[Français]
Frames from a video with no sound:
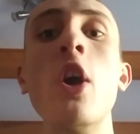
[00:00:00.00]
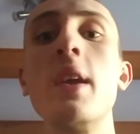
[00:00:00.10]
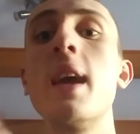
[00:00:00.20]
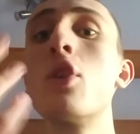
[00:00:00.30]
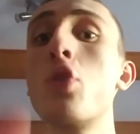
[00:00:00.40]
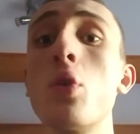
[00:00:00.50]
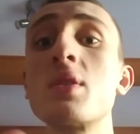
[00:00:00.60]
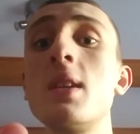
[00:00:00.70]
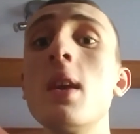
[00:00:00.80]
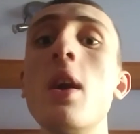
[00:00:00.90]
Il y a le 2
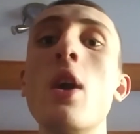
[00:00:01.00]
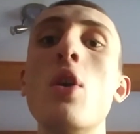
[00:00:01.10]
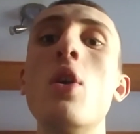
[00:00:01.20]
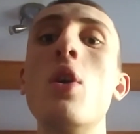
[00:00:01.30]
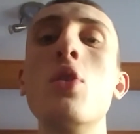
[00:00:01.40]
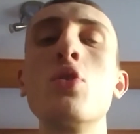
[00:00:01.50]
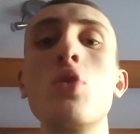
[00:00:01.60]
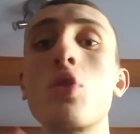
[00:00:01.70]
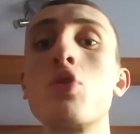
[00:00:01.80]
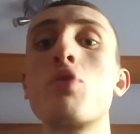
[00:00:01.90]
aussi, euh, le
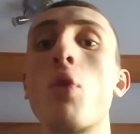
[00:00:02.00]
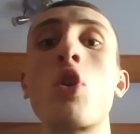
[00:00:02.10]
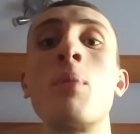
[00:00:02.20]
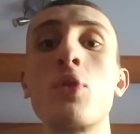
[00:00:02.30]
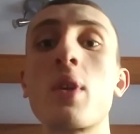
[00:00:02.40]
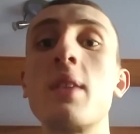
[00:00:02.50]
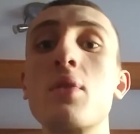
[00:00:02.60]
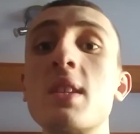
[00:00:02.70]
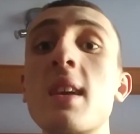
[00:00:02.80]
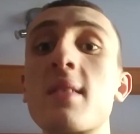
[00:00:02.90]
2 que je vous recommande de regarder
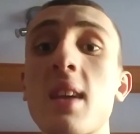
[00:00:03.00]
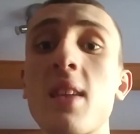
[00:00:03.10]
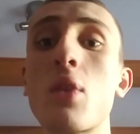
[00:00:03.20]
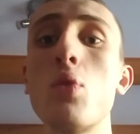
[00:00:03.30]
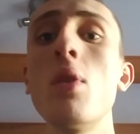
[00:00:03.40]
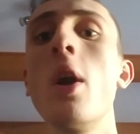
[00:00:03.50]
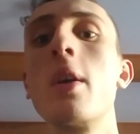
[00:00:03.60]
aussi, qui est très très cool,